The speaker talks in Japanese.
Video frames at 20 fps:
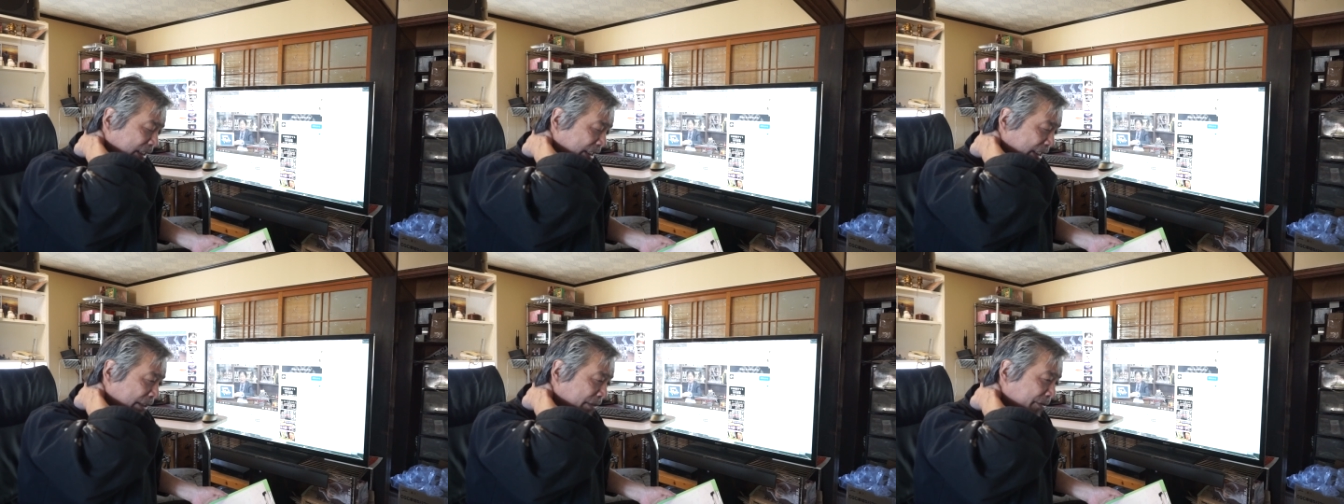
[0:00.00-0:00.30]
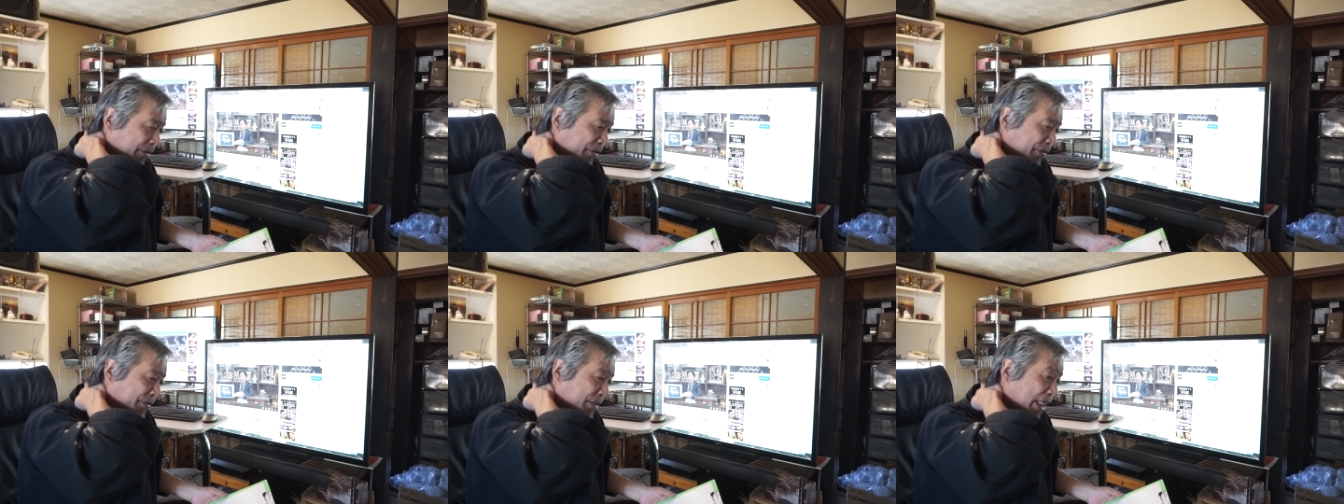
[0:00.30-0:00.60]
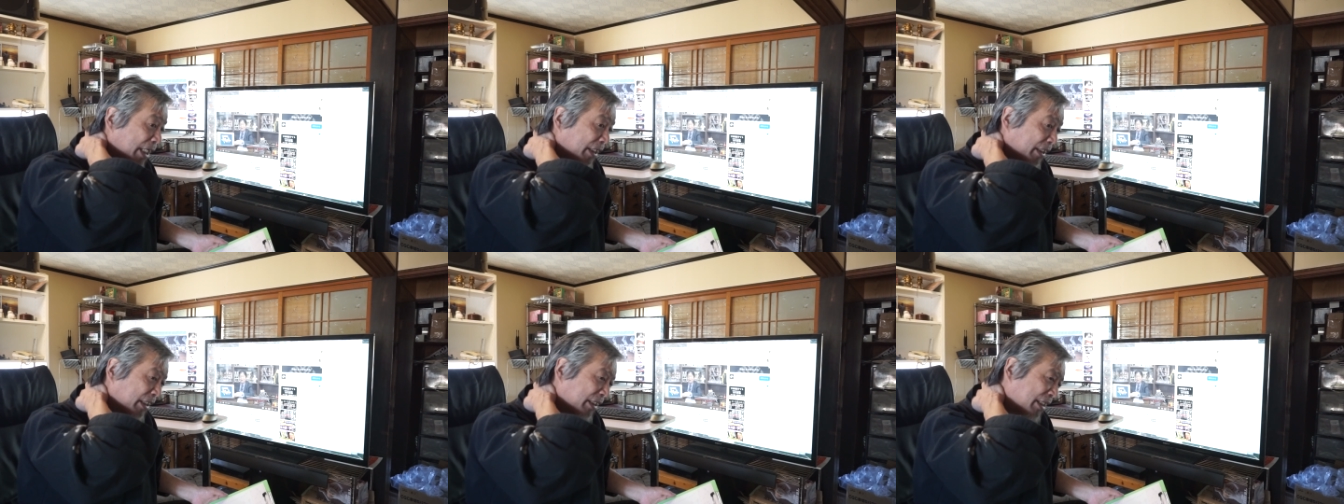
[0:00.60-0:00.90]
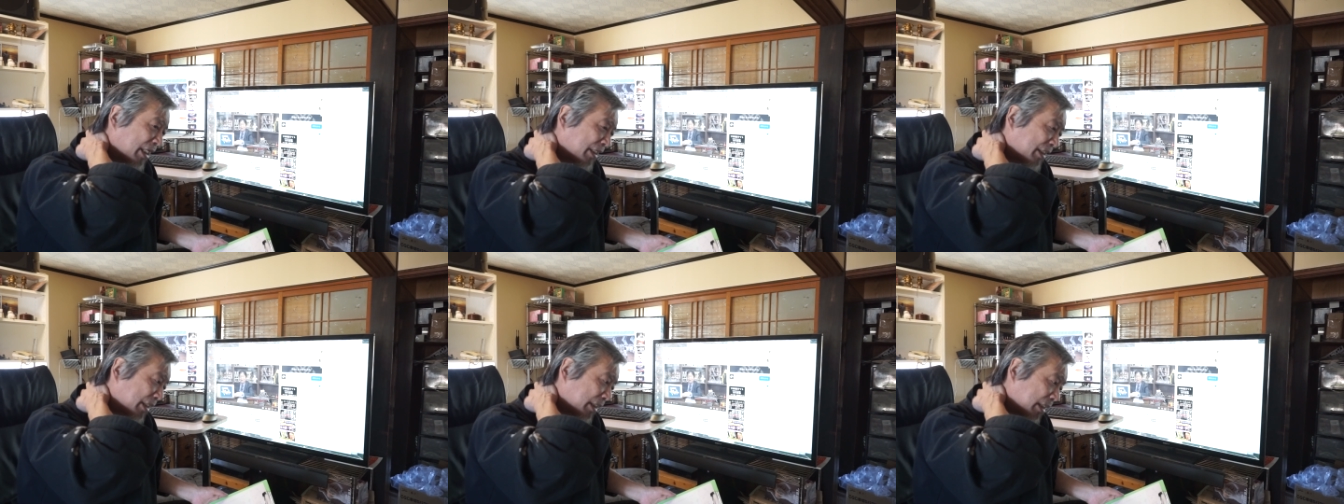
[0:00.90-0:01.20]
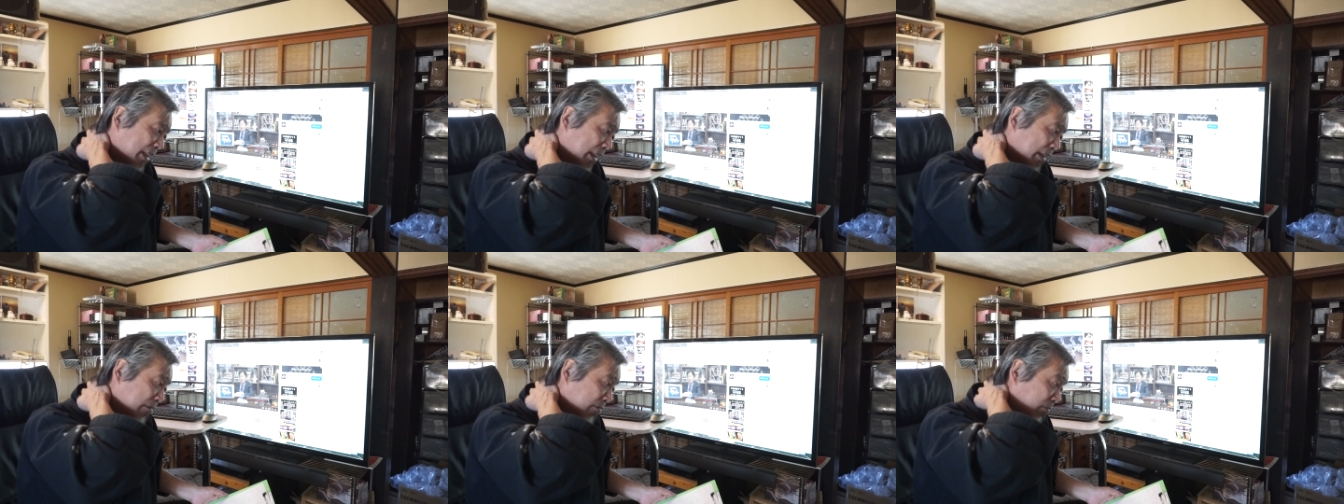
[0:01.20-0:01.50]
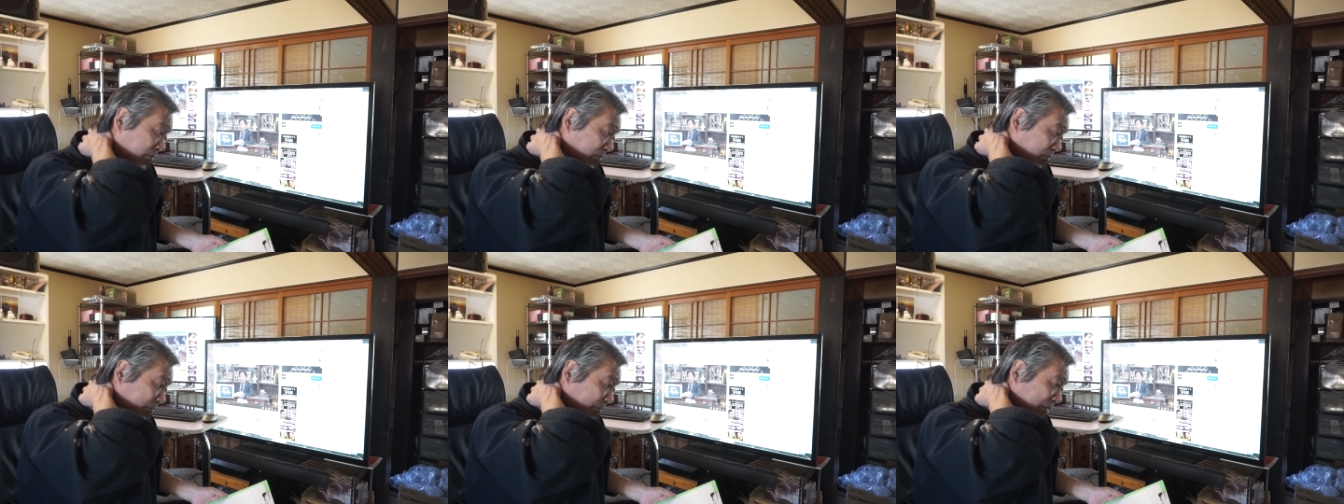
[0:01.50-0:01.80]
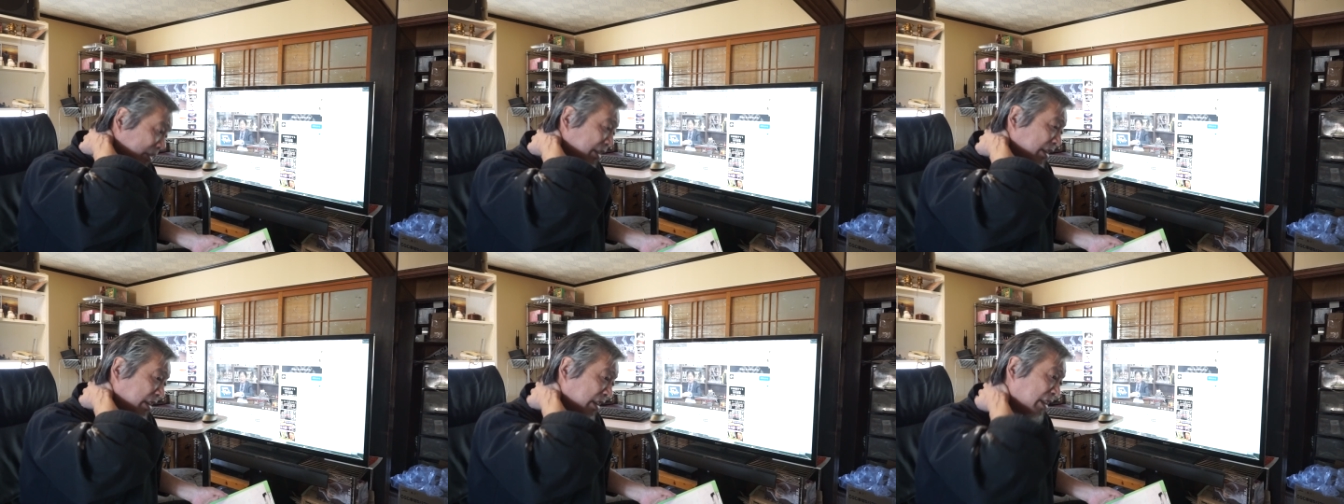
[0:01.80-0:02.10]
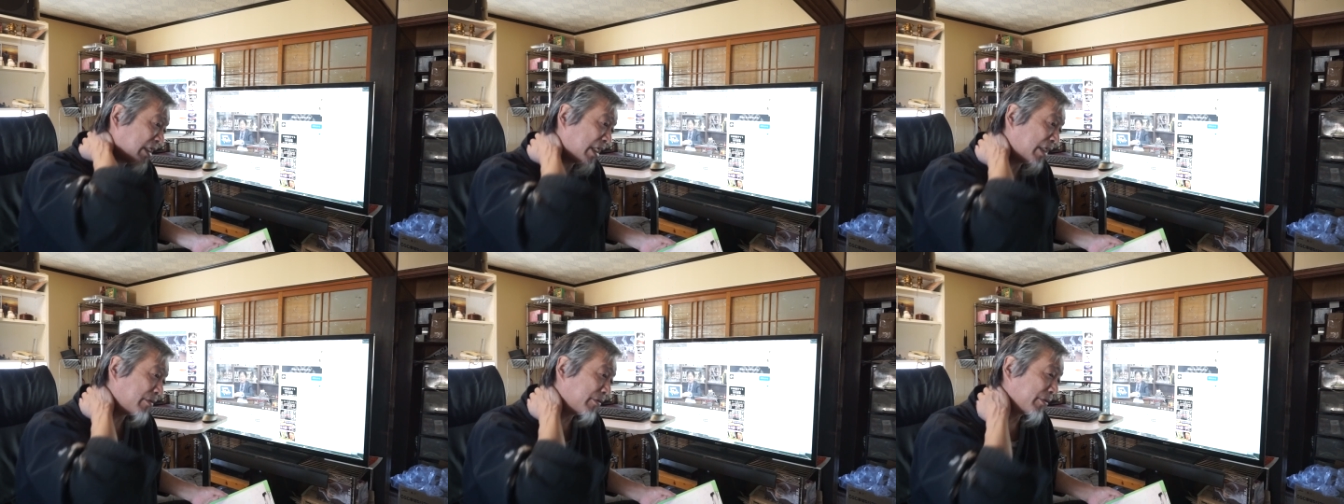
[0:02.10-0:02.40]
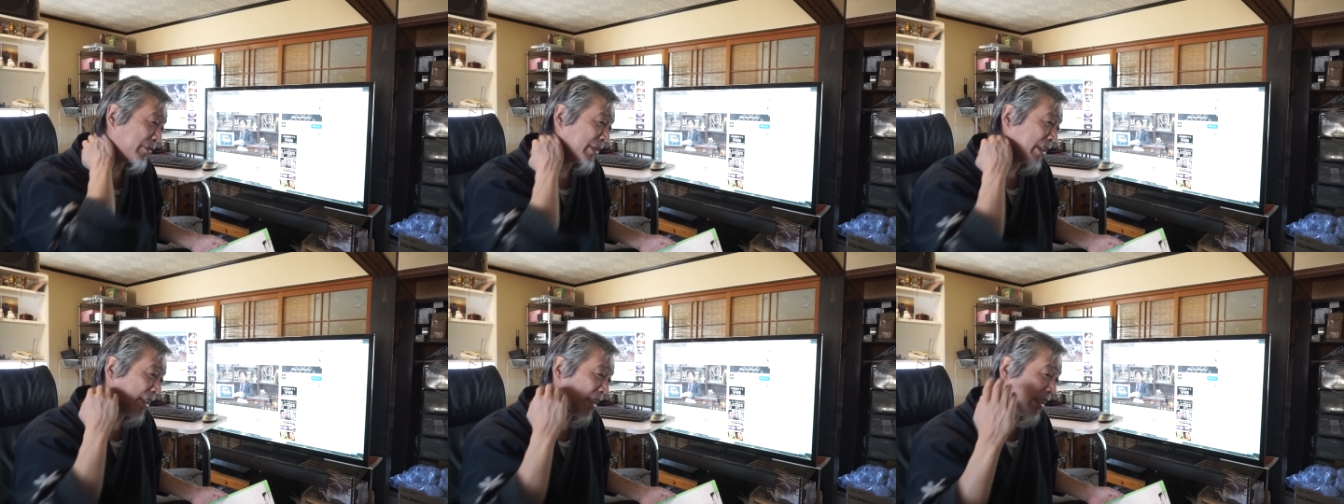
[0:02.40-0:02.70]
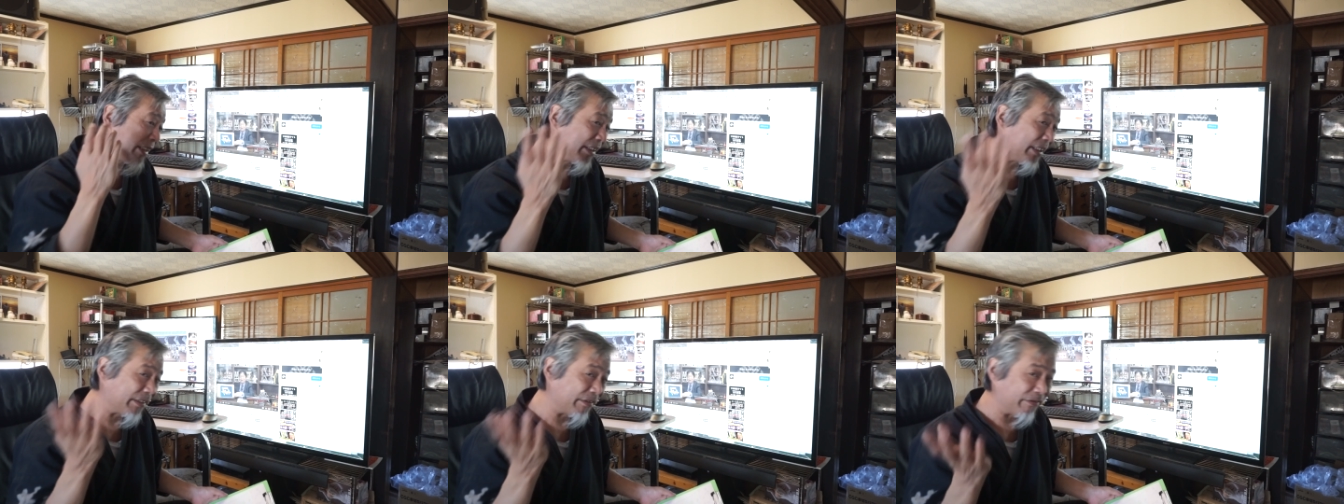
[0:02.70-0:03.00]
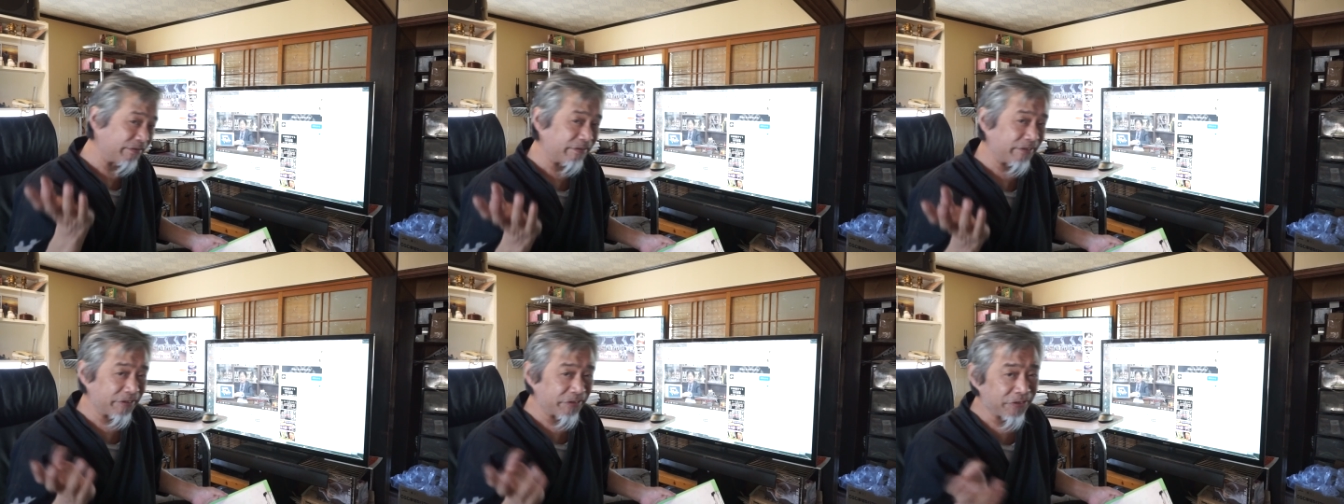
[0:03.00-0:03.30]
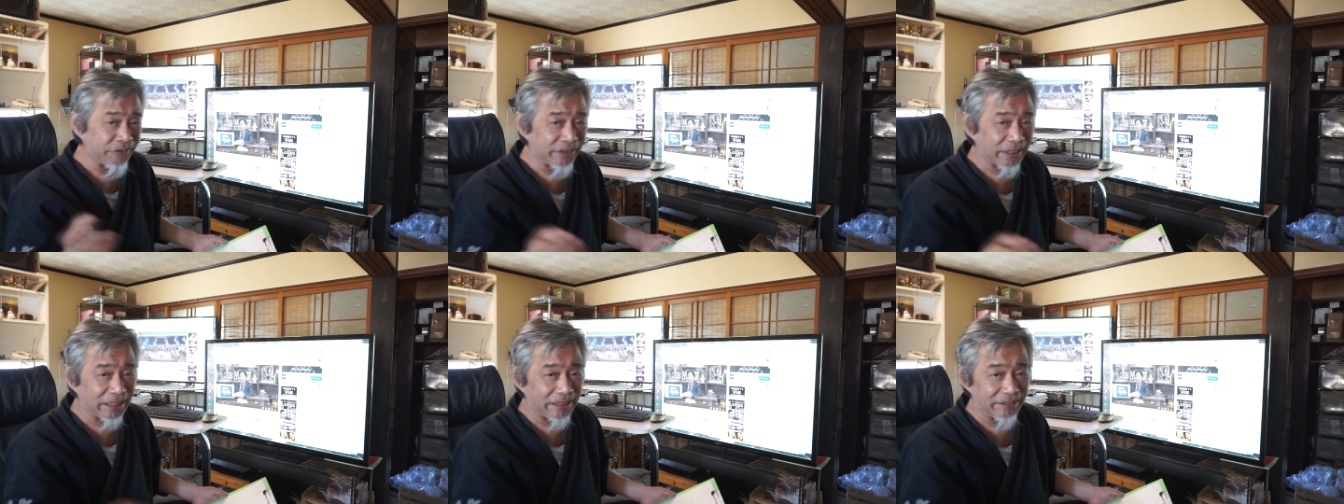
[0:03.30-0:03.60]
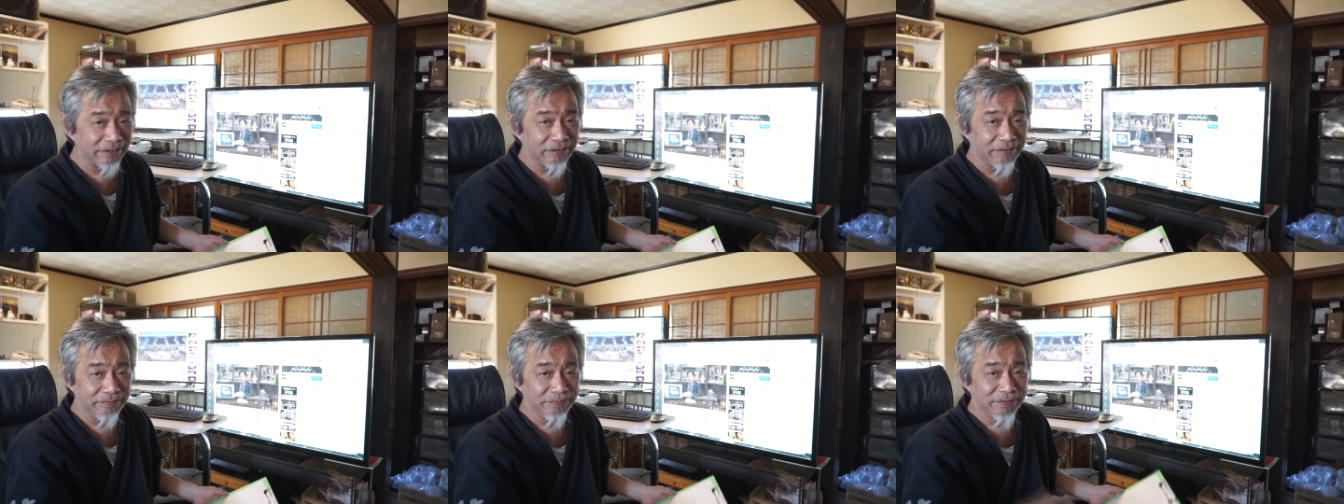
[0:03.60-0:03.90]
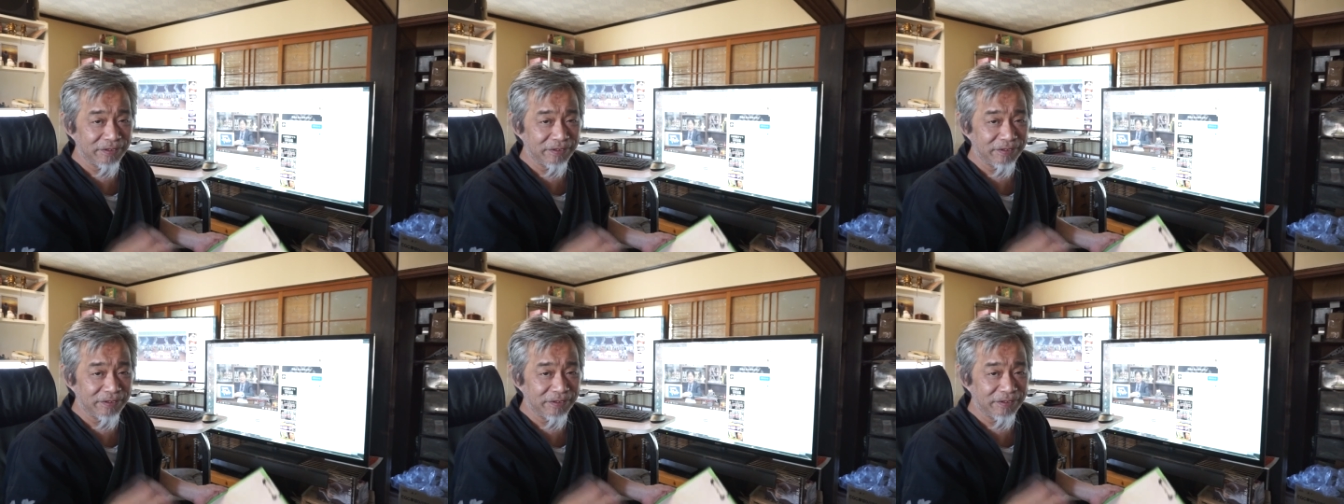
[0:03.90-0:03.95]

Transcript: 命を懸けて戦うきれい事だけ言ってる世の中は